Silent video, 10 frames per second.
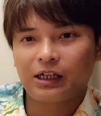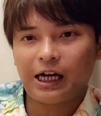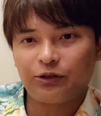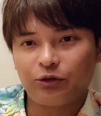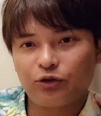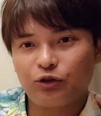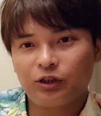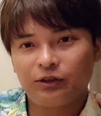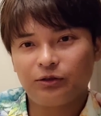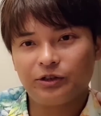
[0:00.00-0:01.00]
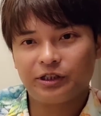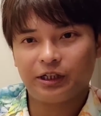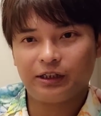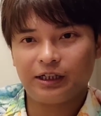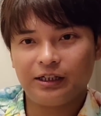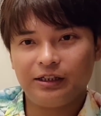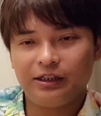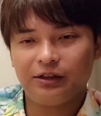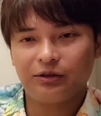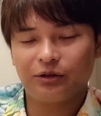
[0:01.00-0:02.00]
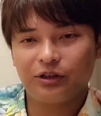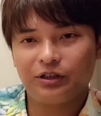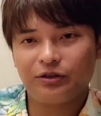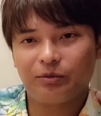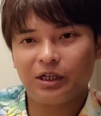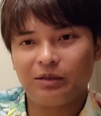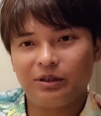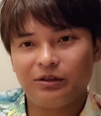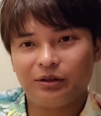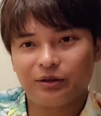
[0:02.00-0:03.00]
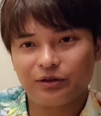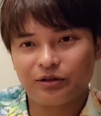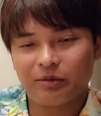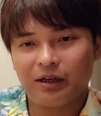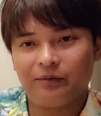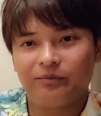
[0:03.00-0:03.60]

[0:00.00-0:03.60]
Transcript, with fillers: 仮想通貨投資なら大人気の取引所バイビットがおすすめ